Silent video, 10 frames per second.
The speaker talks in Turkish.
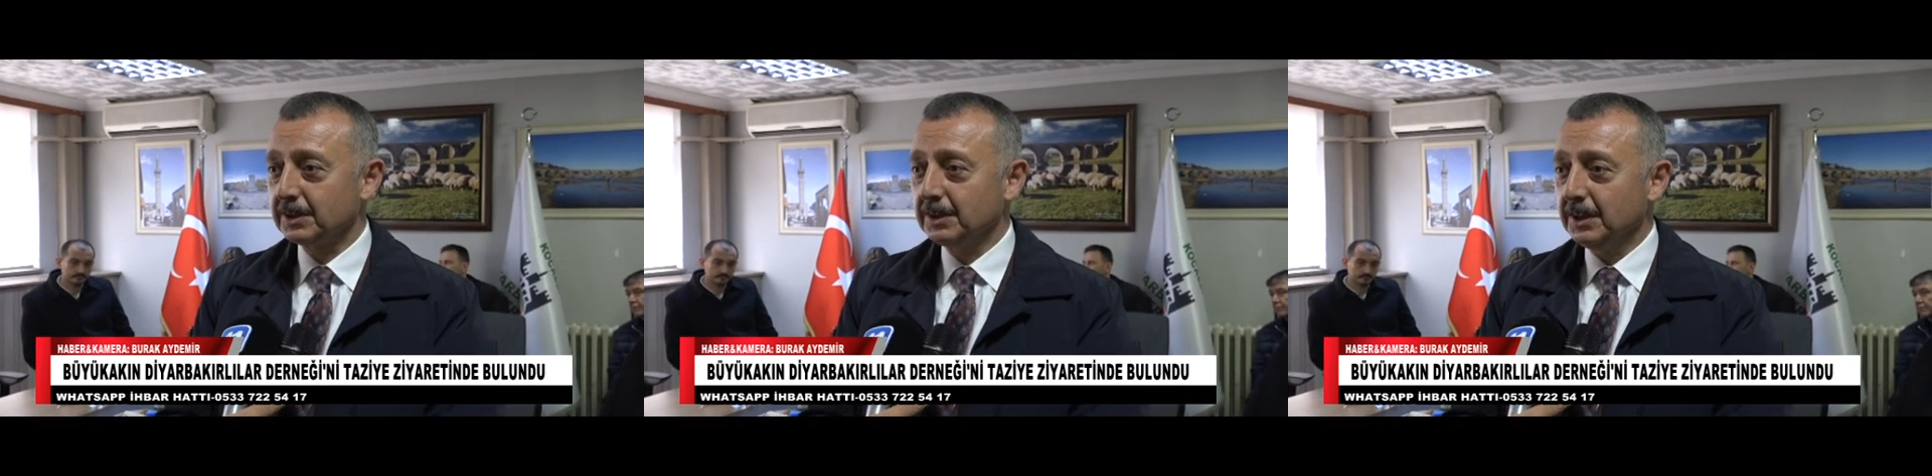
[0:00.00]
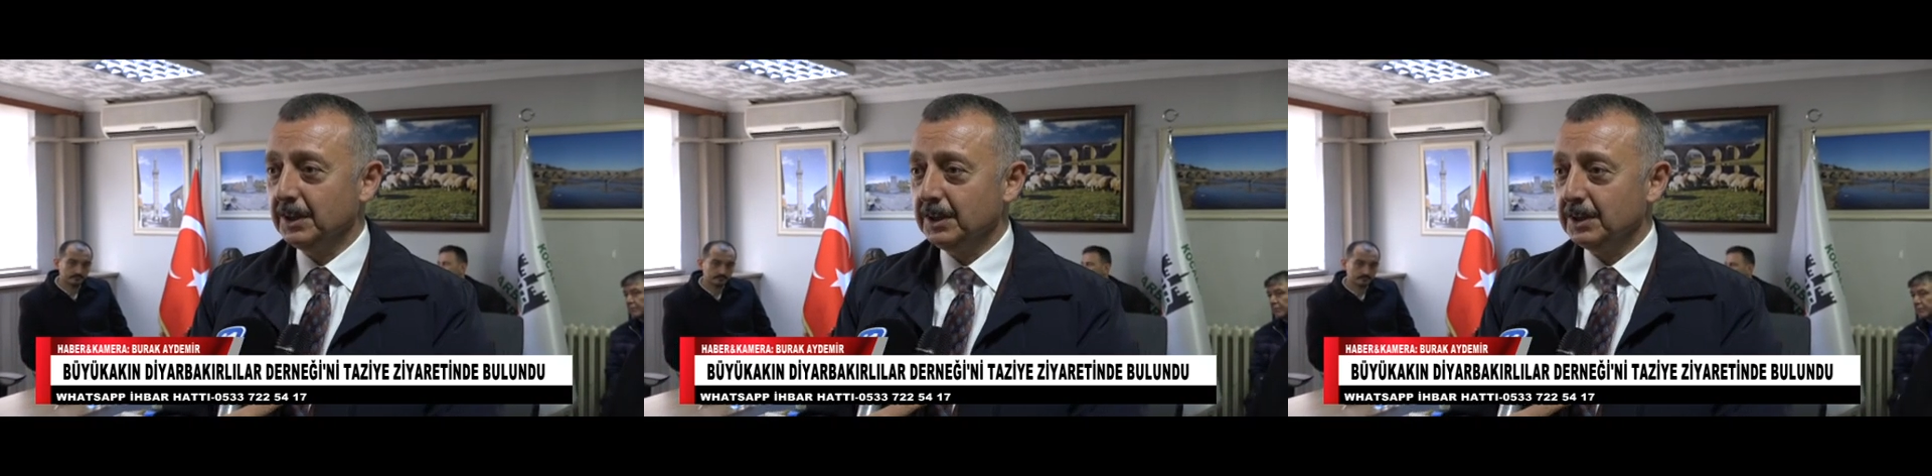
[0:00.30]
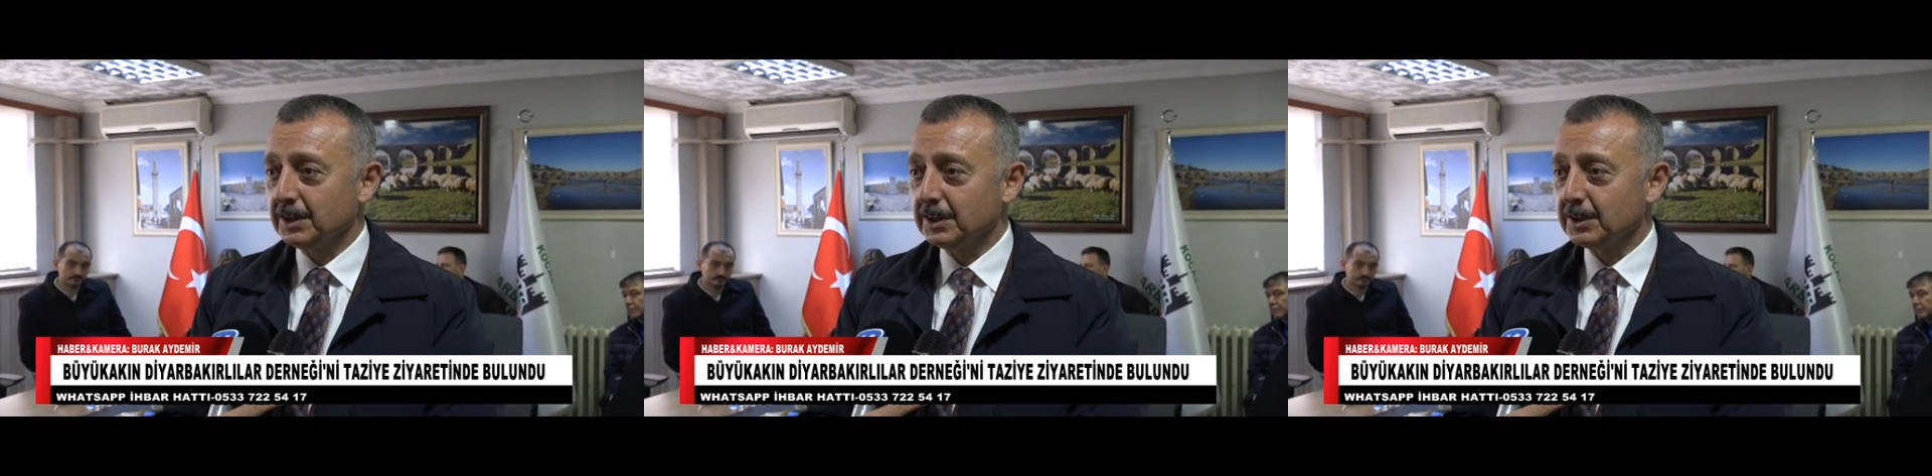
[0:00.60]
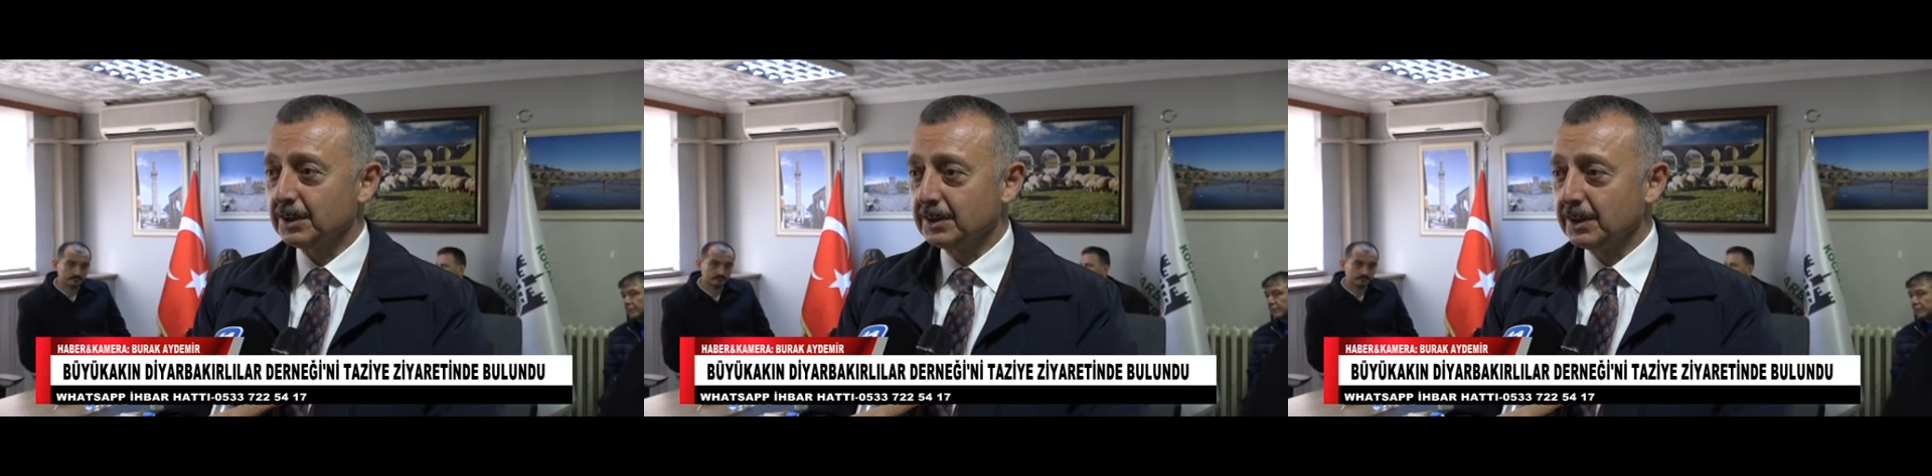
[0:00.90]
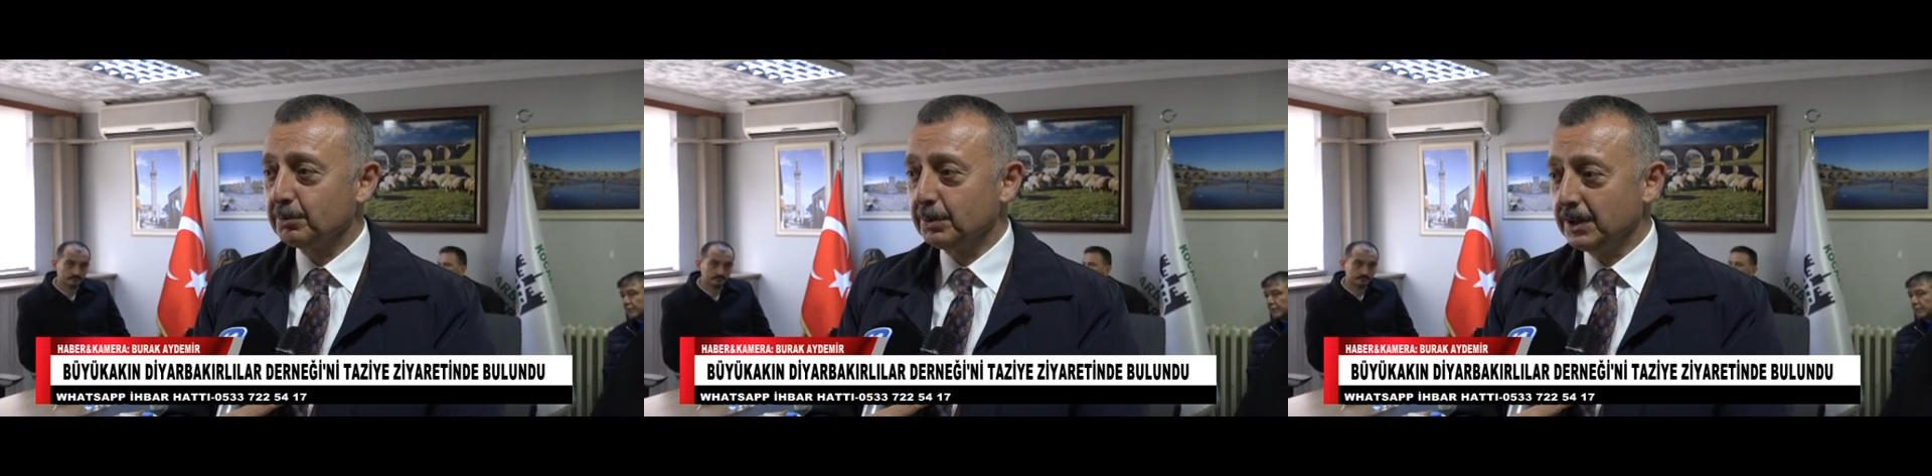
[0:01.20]
e,
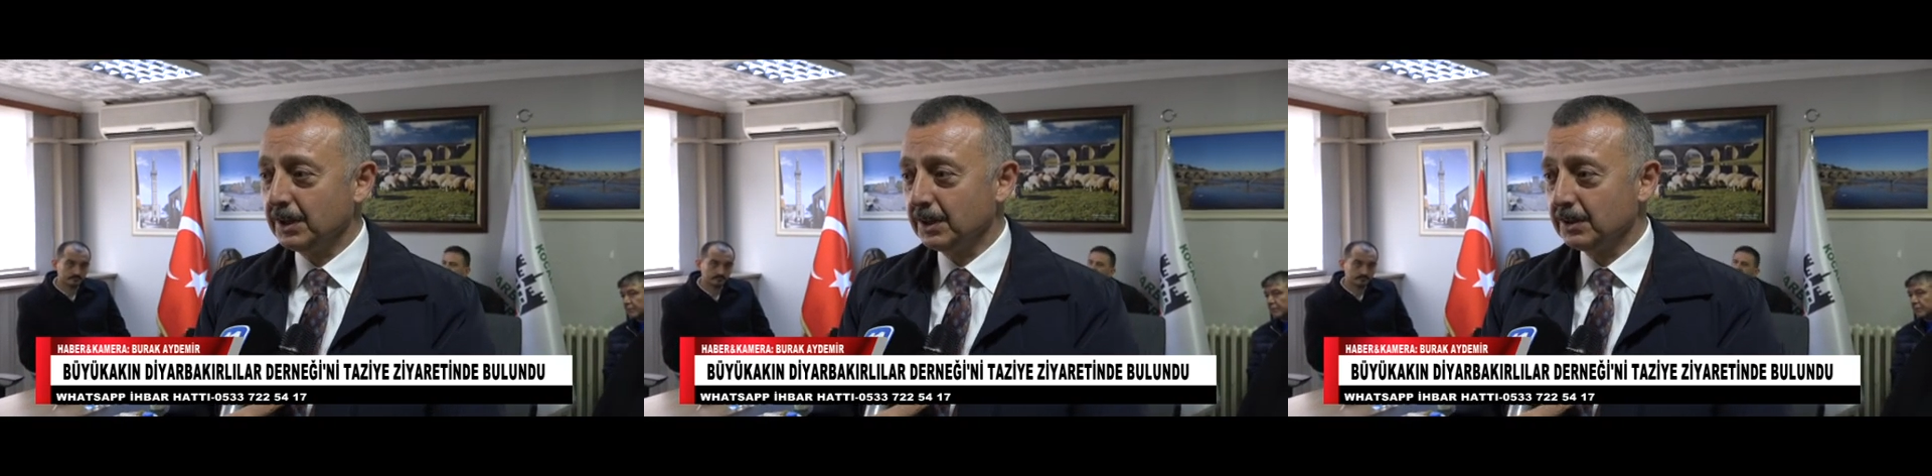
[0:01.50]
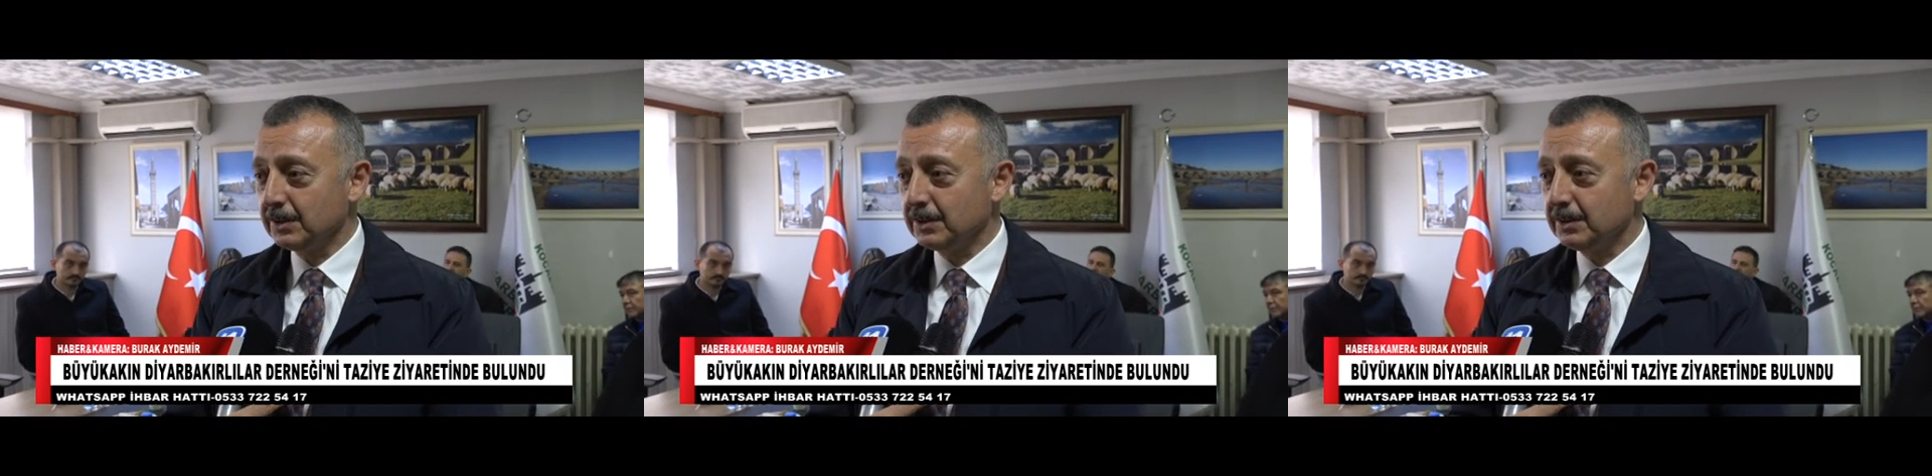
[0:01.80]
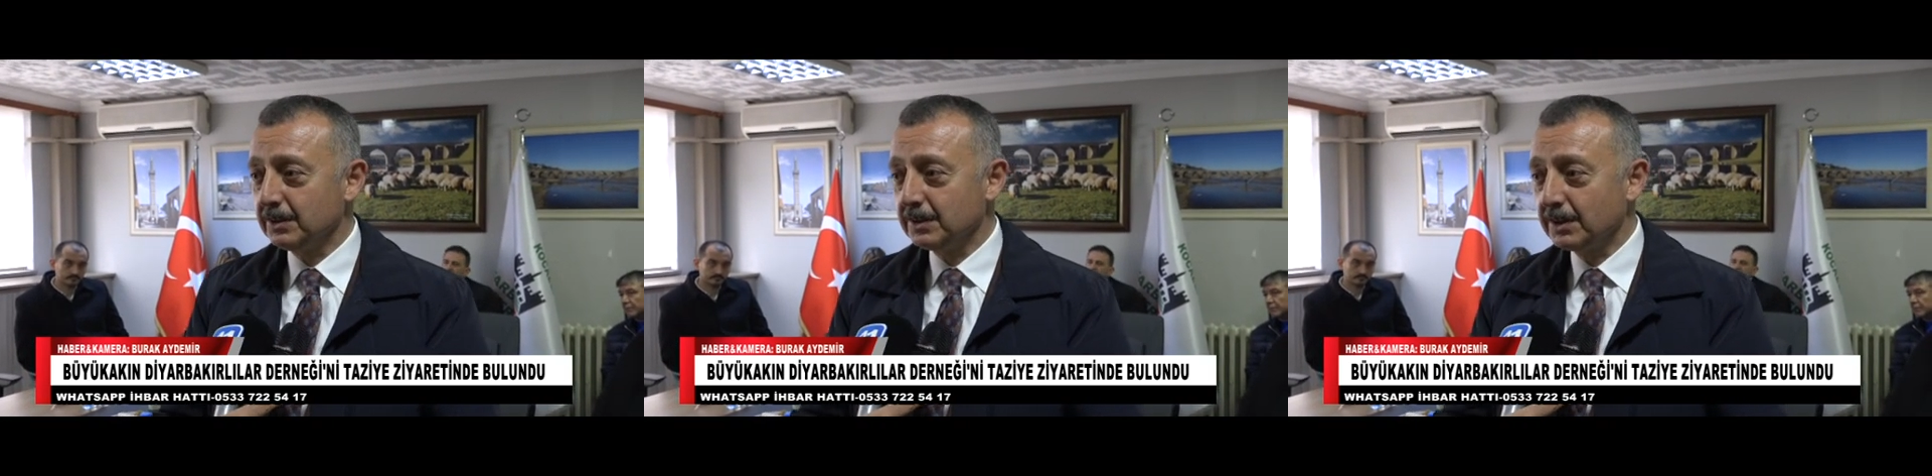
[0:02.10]
tedbirler alındı.